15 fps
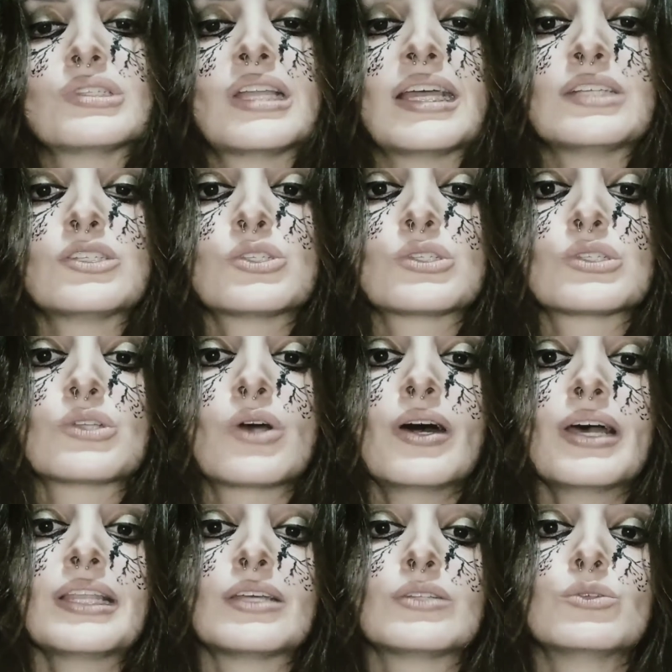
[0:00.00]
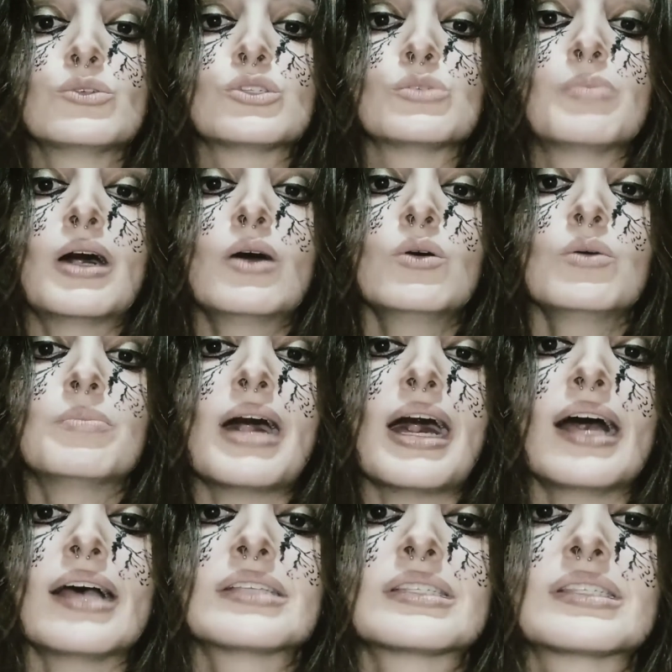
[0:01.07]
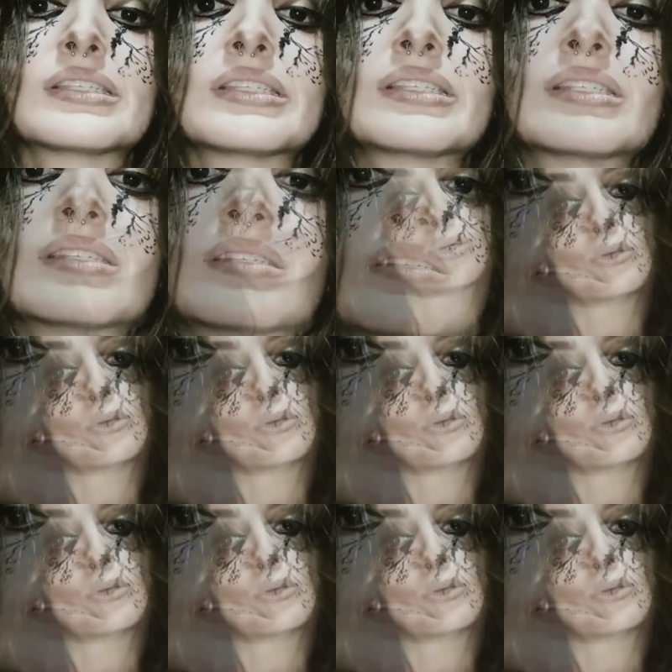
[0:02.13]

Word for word: da história dos baobás.